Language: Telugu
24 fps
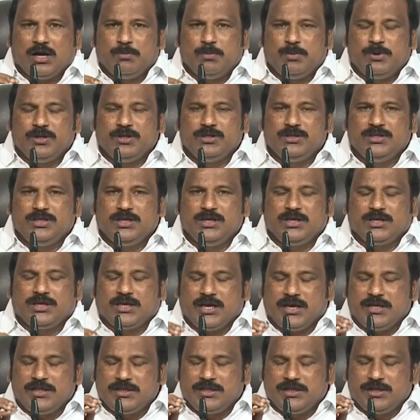అభివృద్ధి
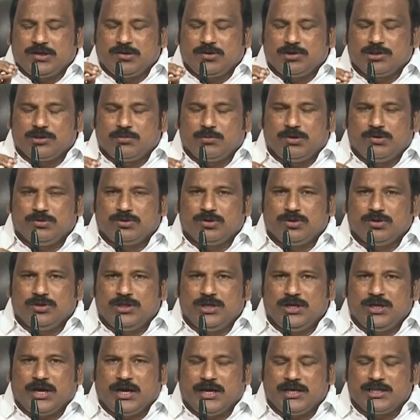
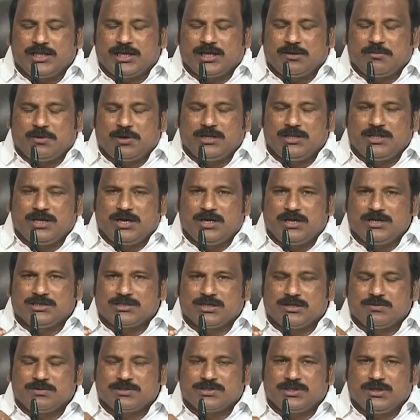కేంద్రీకృతమవుతుంది హైదరాబాద్ లాంటి
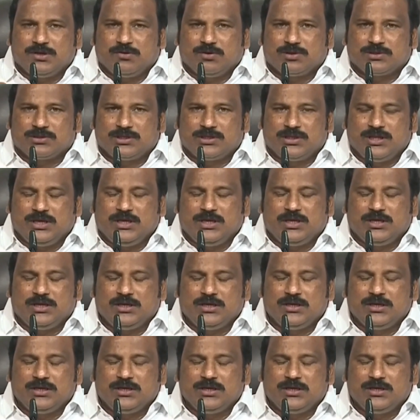సమస్య వస్తుంది